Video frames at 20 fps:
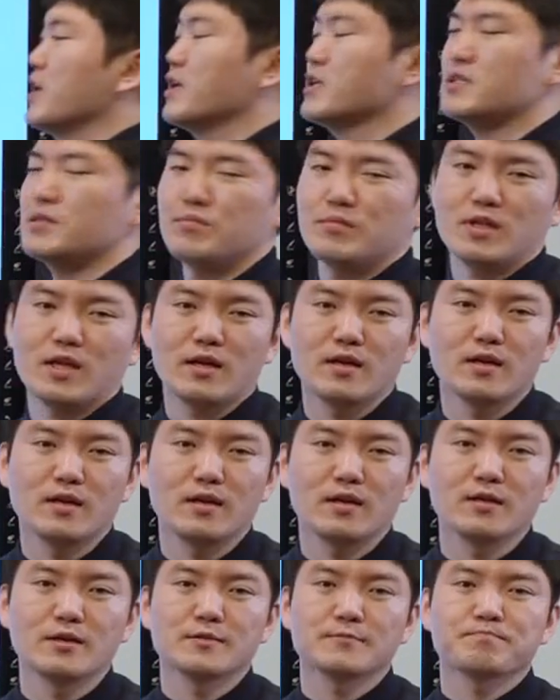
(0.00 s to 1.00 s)
되겠습니다.
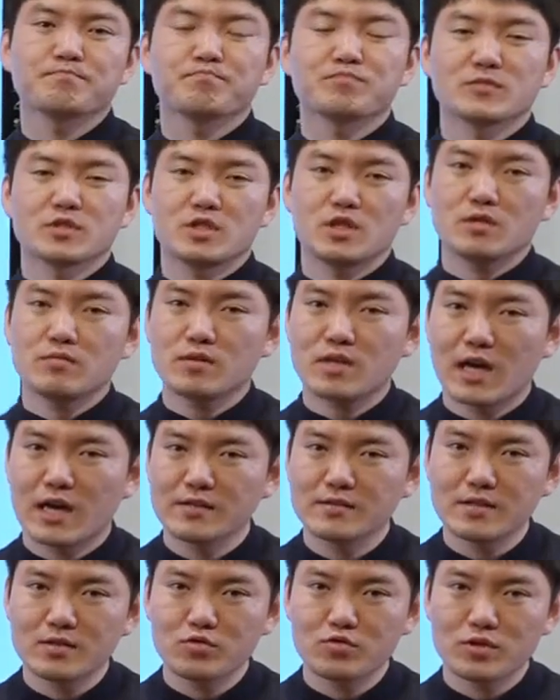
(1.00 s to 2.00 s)
자, 그럼
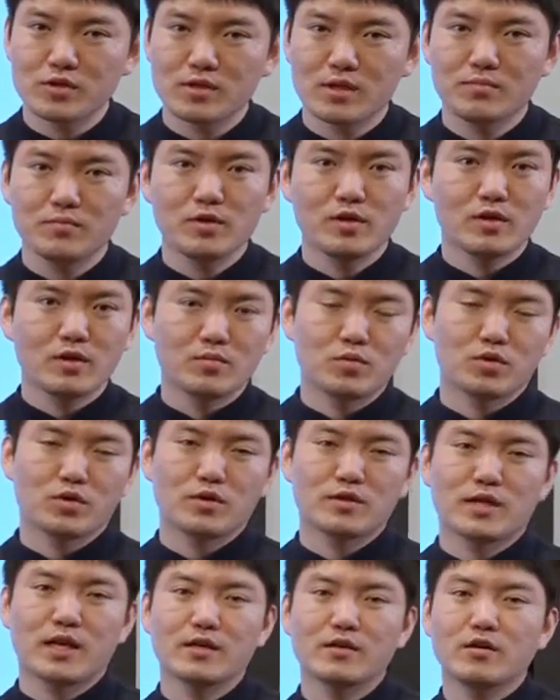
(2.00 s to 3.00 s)
강세 중에서 한번
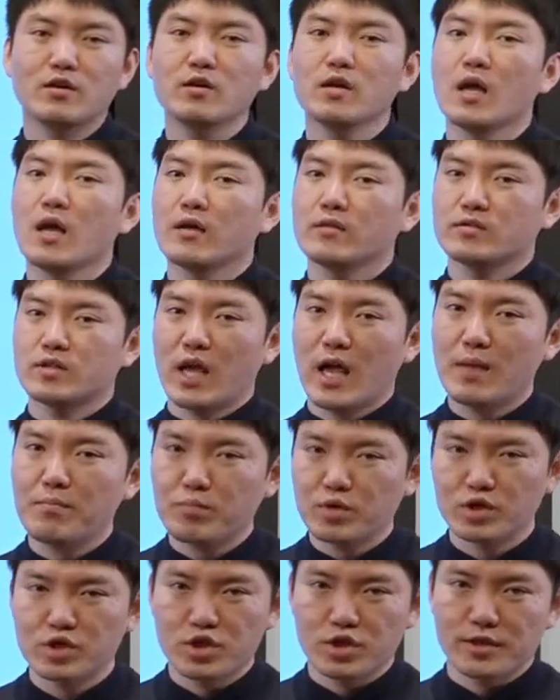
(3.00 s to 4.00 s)
읽어볼게요. 단어
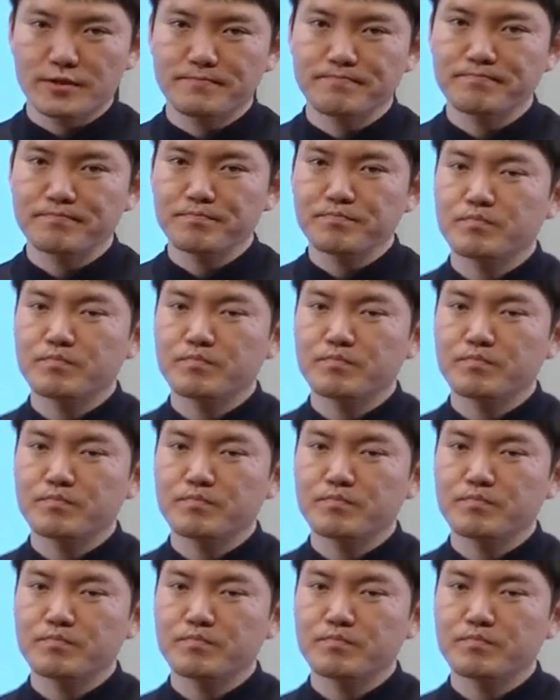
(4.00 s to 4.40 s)
temperature,